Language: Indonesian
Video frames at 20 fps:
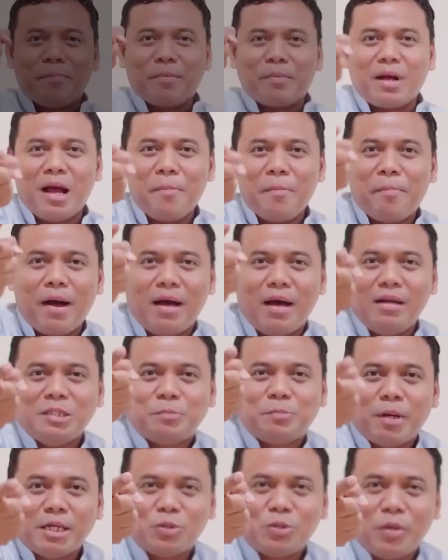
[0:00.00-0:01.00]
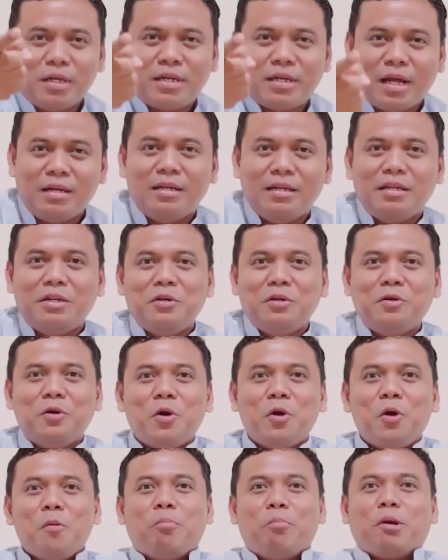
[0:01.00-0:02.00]
Siapkah Pak Anies Baswedan
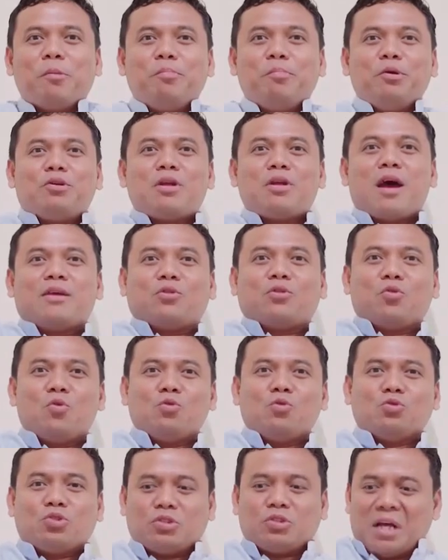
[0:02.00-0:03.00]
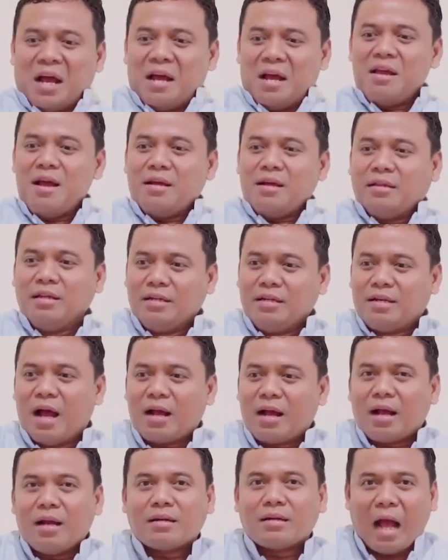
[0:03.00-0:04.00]
ini berpidato saya
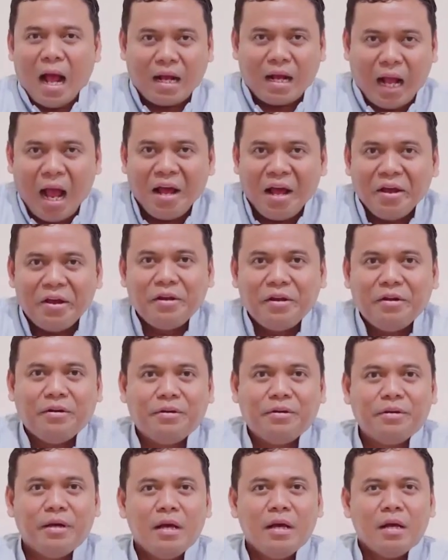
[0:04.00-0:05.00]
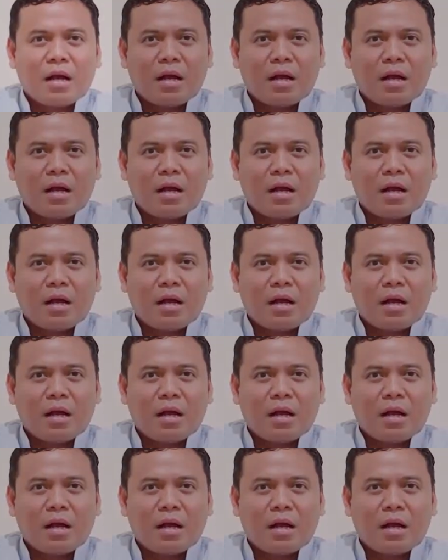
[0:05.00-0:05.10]
tidak akan KKN?